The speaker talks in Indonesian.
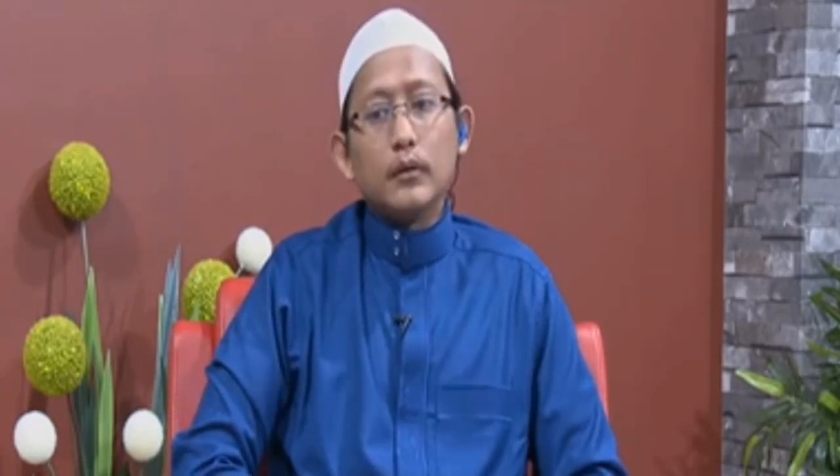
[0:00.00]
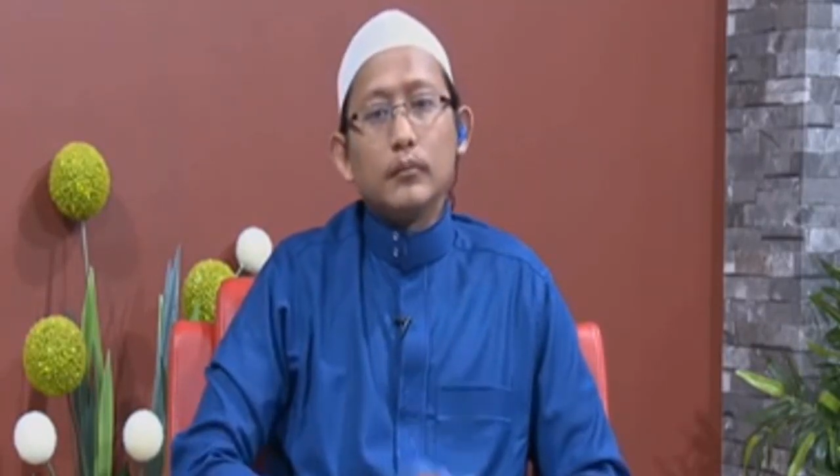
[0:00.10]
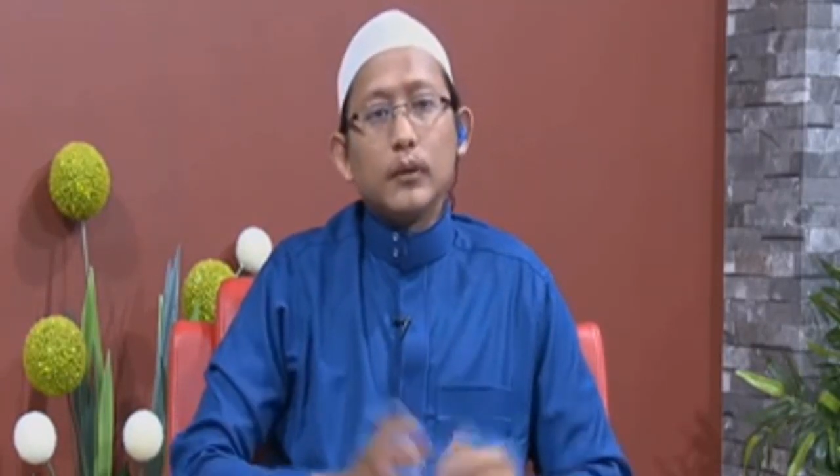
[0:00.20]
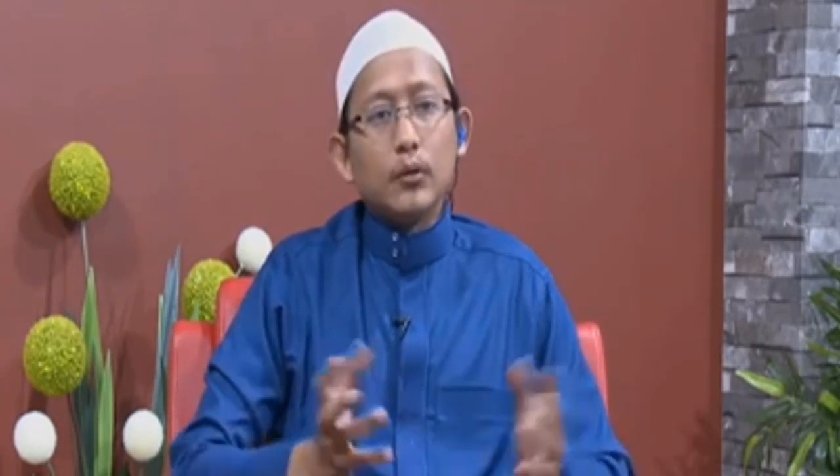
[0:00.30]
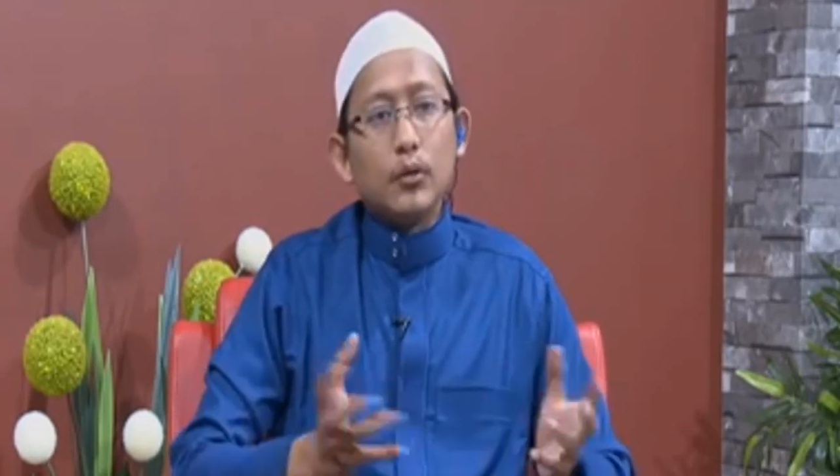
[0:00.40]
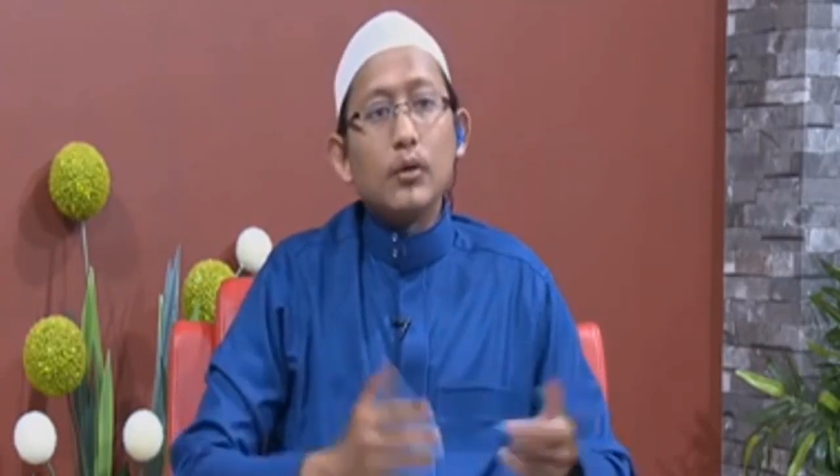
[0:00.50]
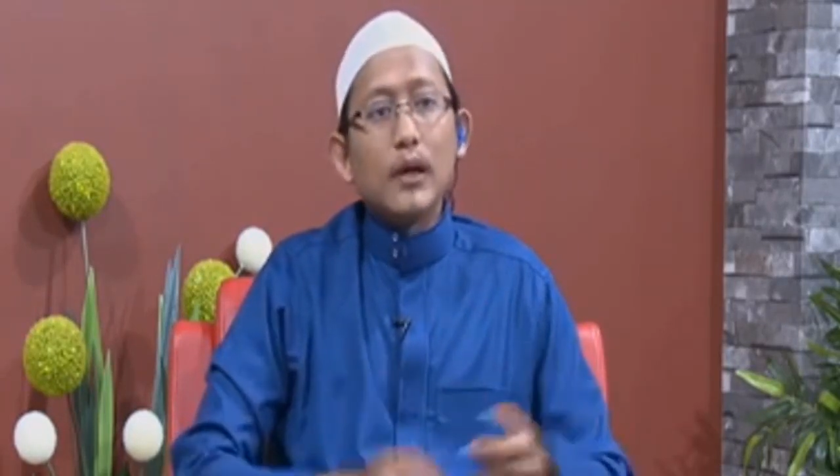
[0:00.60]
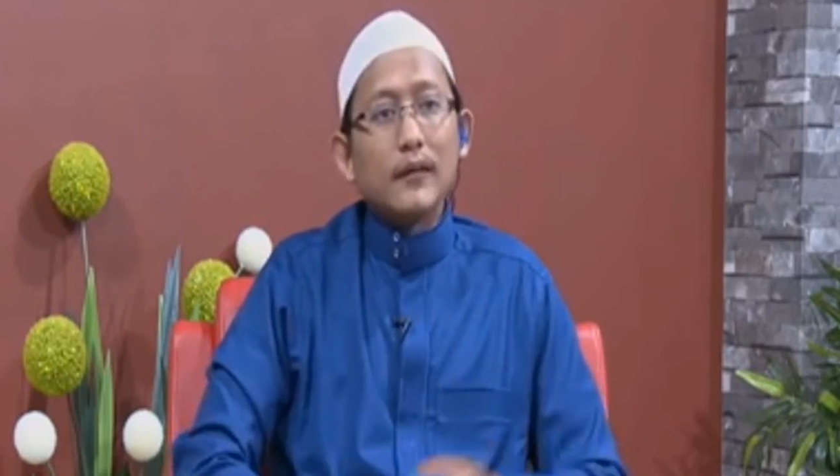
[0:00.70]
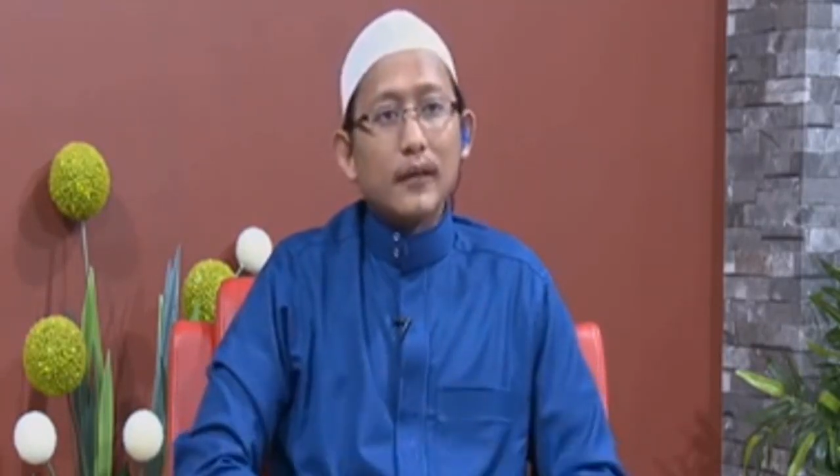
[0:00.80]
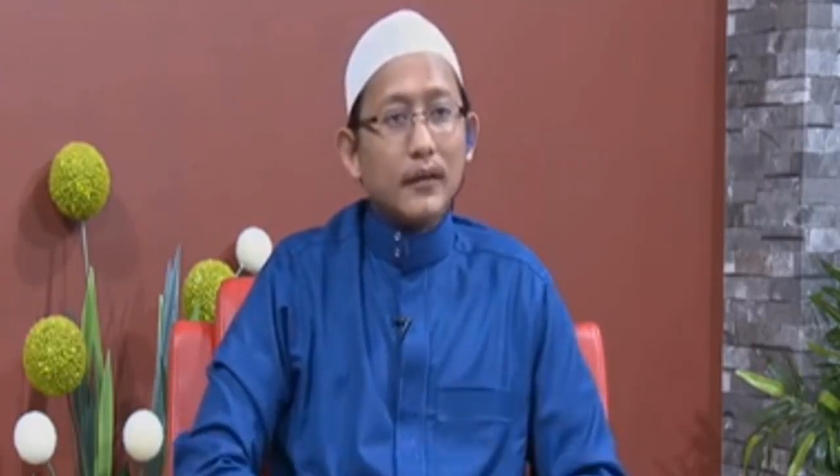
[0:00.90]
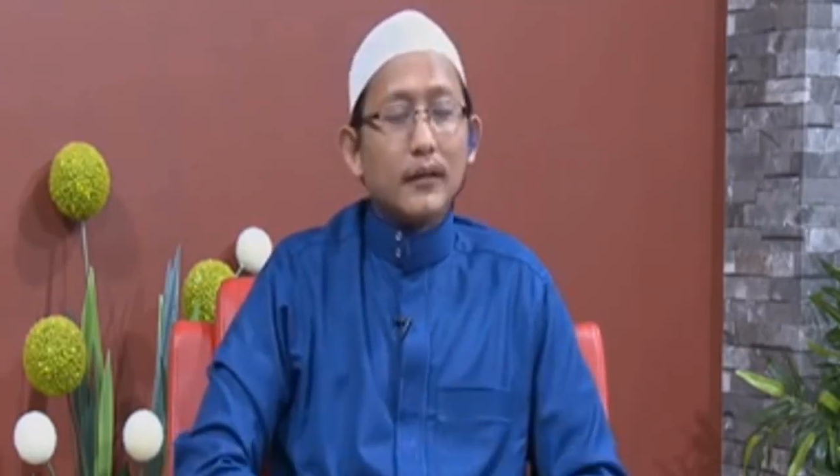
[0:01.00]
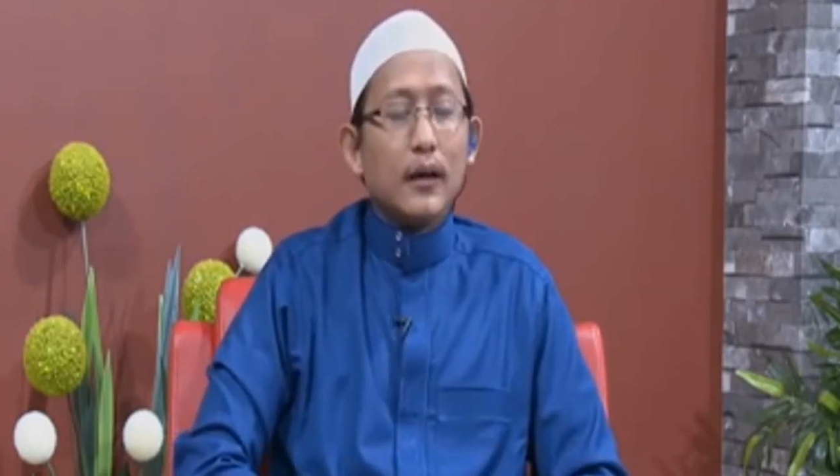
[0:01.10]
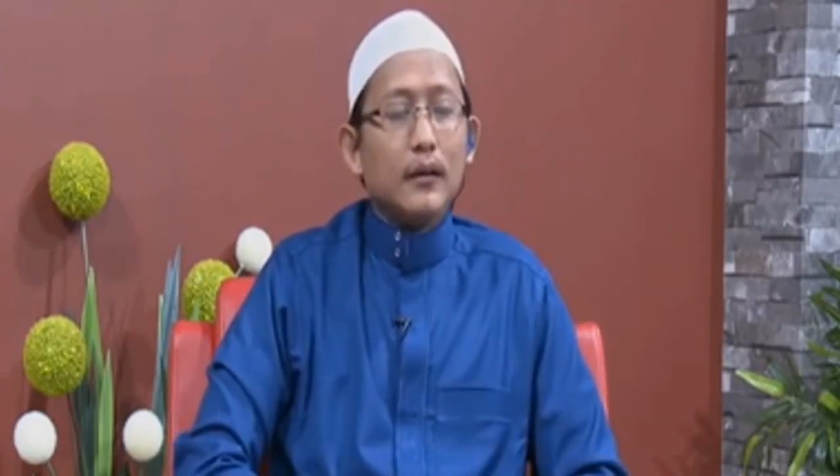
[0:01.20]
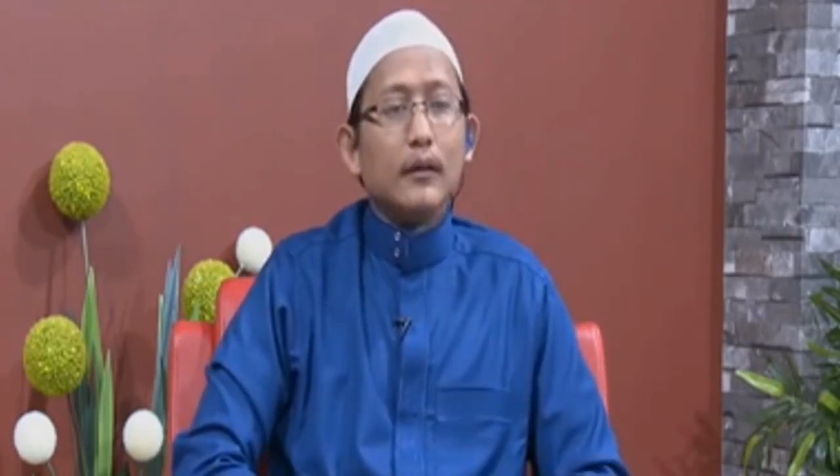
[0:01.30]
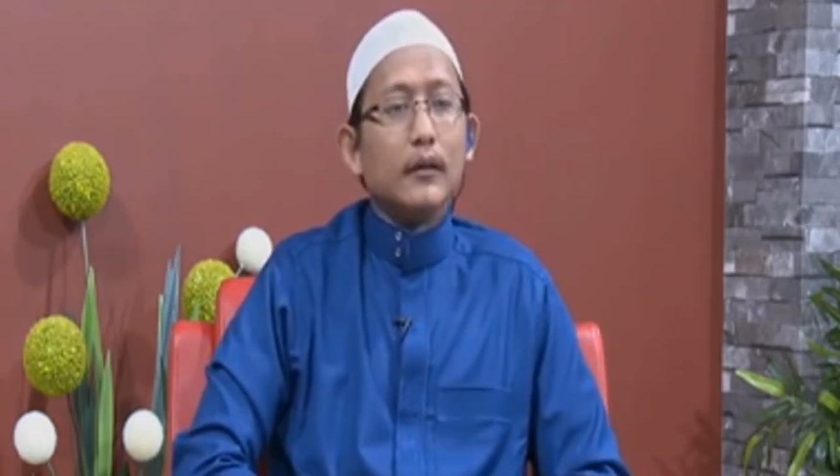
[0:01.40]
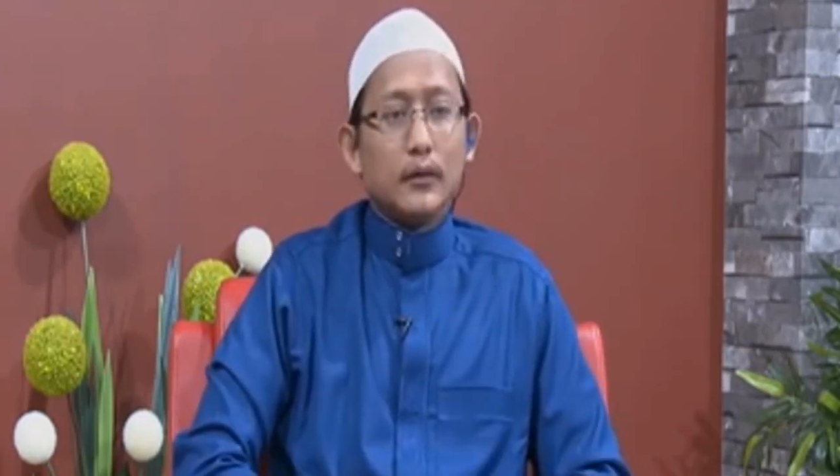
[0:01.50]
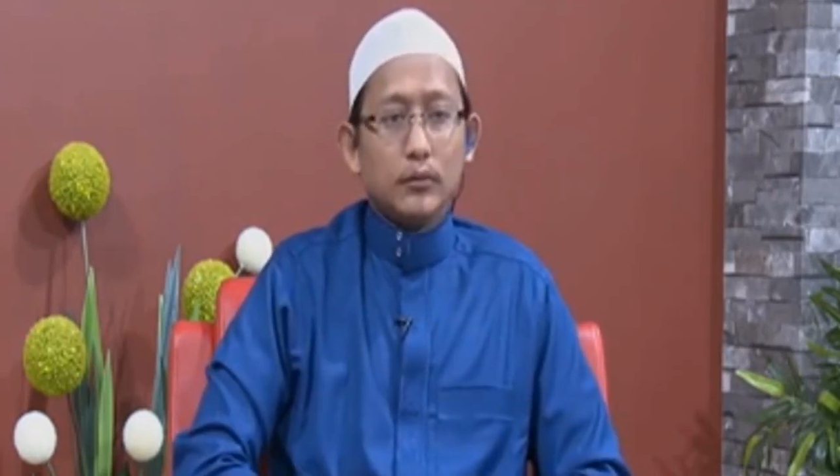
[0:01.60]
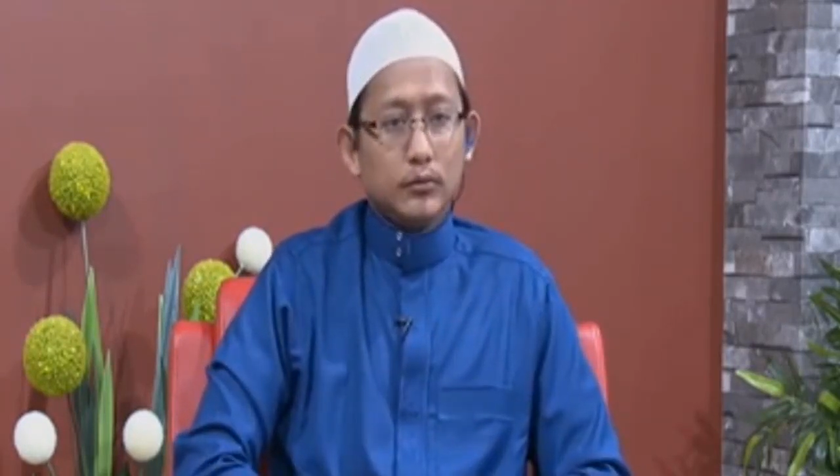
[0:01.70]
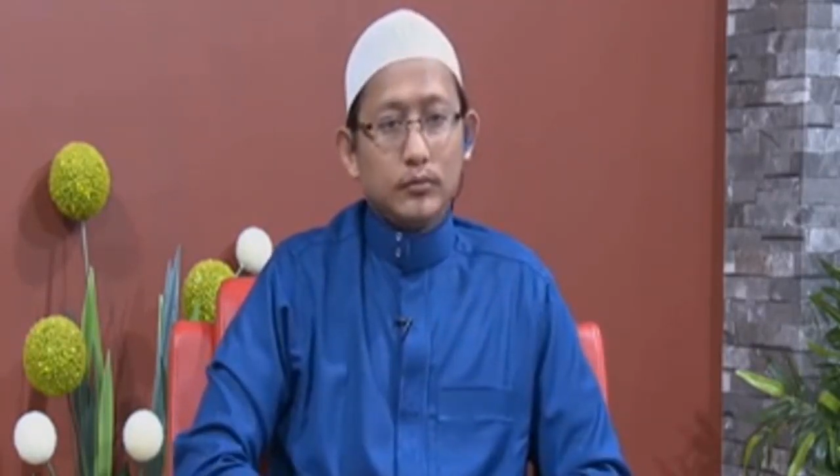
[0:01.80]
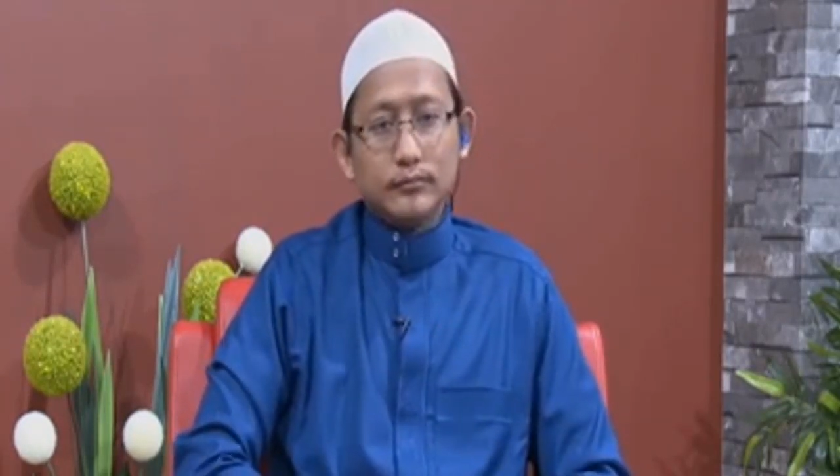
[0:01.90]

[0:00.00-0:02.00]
menurunkan sayyid kalian itu.